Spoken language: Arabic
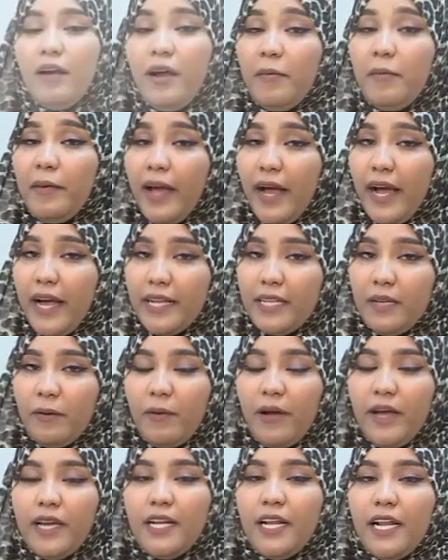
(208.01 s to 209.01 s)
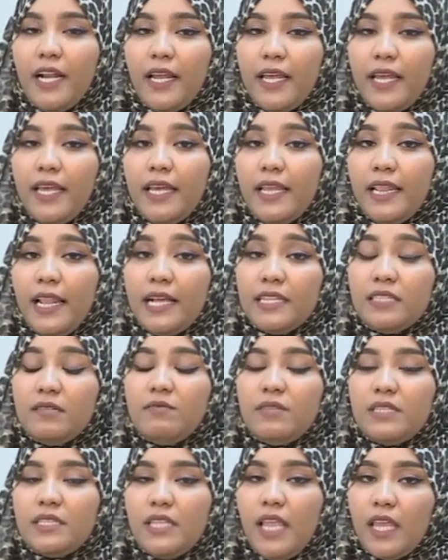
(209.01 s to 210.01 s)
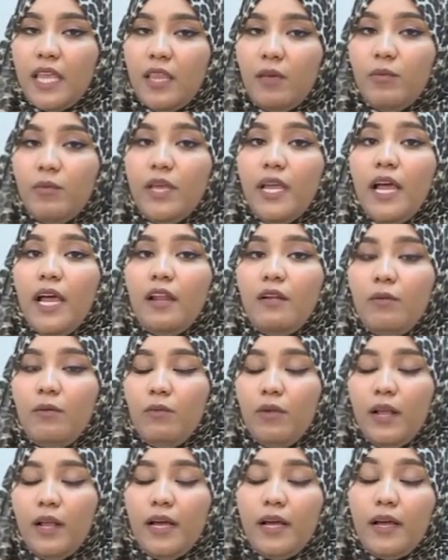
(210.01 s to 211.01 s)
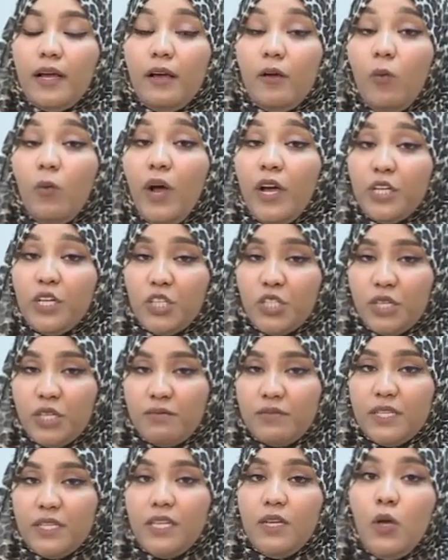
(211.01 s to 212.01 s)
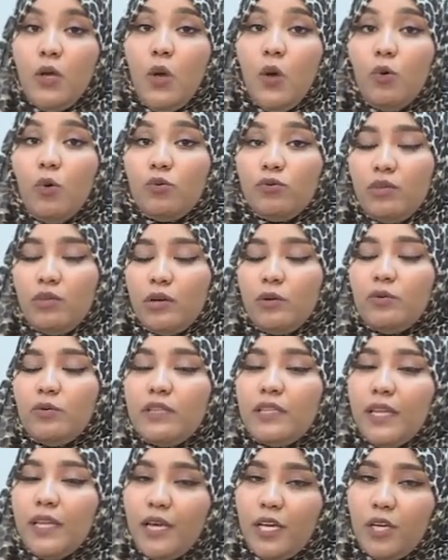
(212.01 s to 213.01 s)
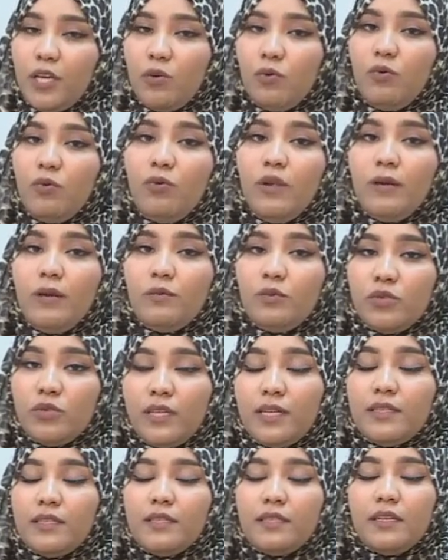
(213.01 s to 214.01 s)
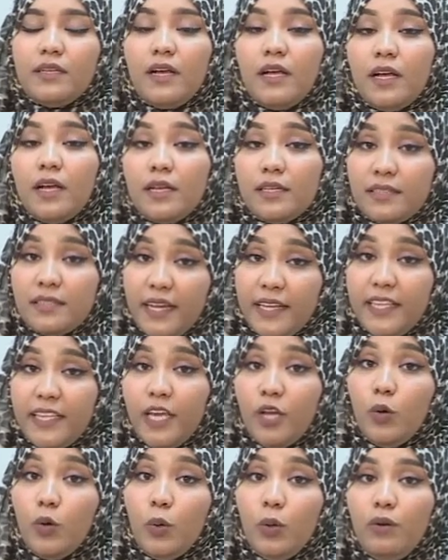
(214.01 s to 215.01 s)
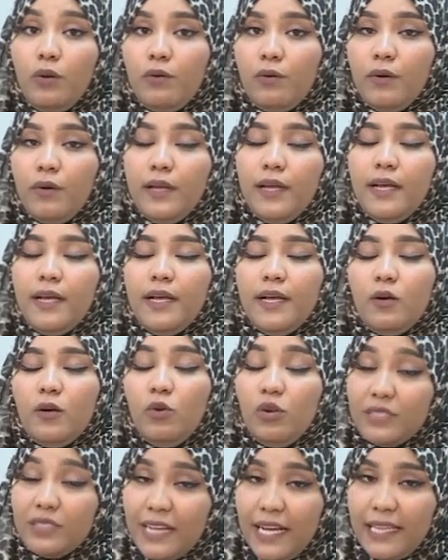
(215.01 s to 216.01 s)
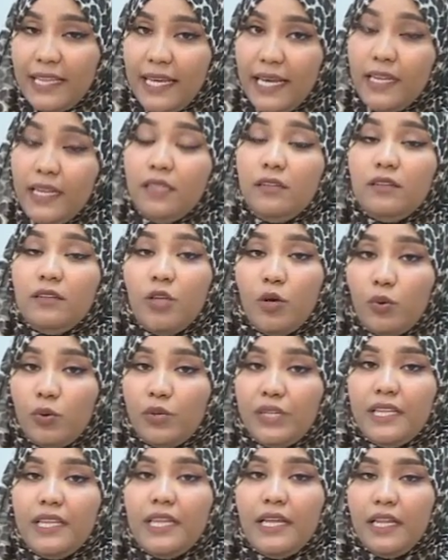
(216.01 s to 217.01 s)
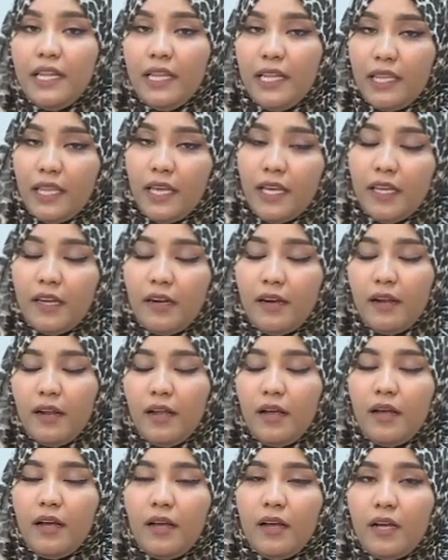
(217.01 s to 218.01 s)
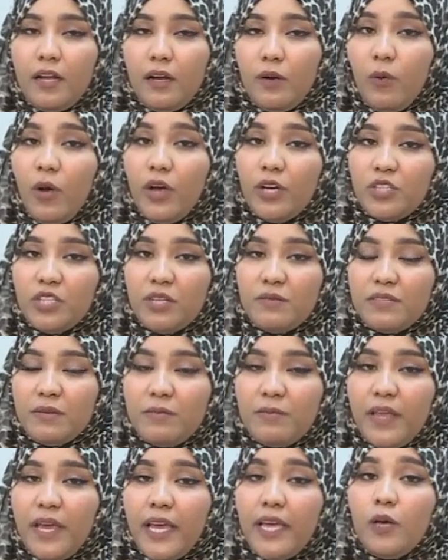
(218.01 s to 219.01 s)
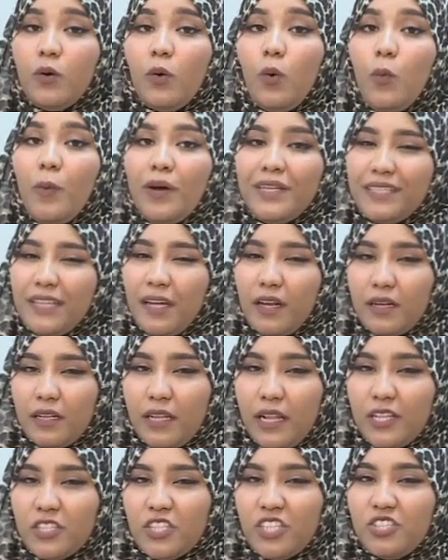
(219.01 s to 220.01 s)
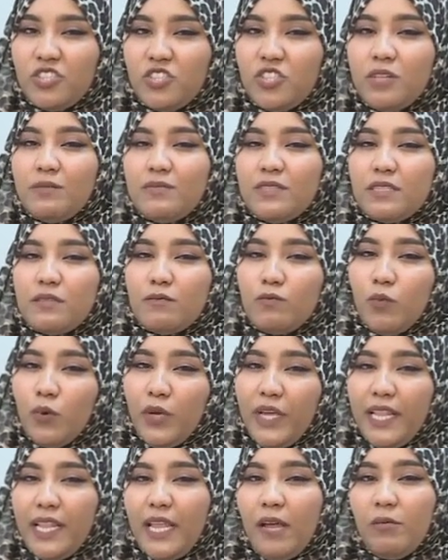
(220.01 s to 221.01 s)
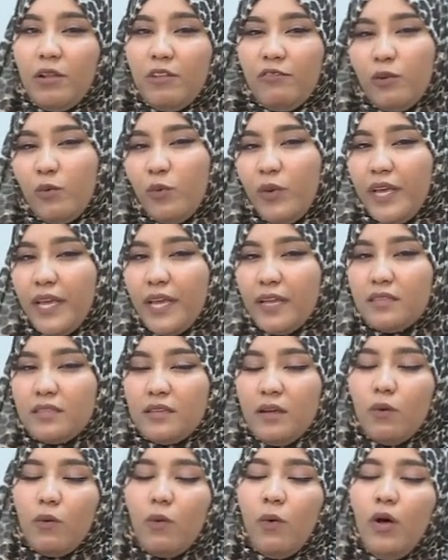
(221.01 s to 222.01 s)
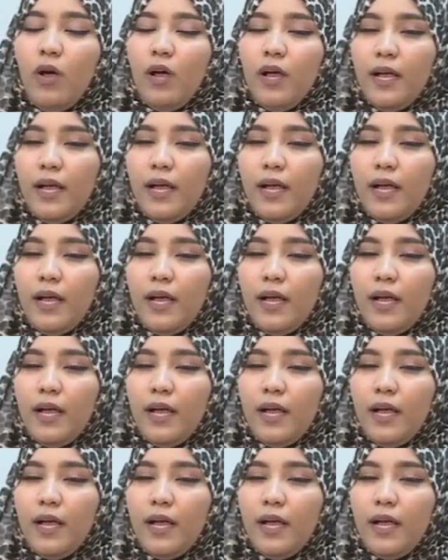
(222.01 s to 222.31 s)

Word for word: رابع حاجة معانا اللي هي لازم تستخدمي الواقي الشمسي وضرورة تغييره لمدة آه، ساعتين كله كل ساعتين ضروري جدا انك تغيري الواقي الشمسي بتاعك وما تتعرض لأشعة الشمس ممكن تعملي في الويكندز او